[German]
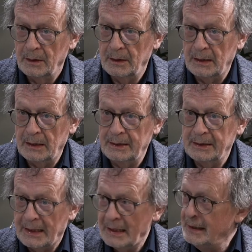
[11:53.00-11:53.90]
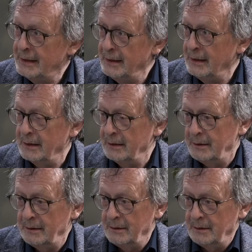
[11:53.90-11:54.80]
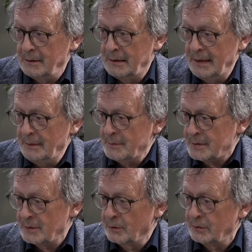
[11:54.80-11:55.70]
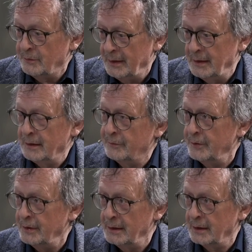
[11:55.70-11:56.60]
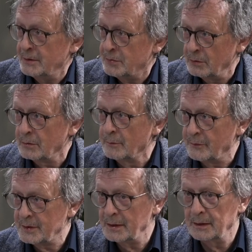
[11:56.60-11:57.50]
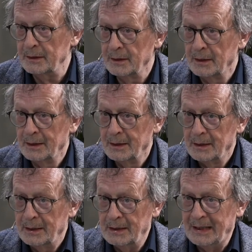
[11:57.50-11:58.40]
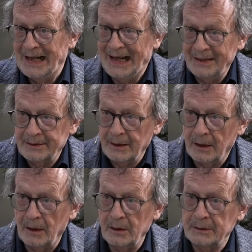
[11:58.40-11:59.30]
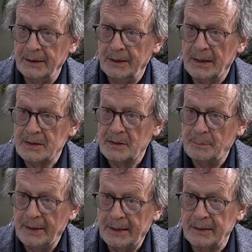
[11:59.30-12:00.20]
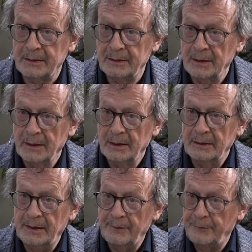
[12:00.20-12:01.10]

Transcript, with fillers: äh, in allen Dingen, die lebensnotwendig für ihre Zukunft sind, äh, hat auch den Aspekt der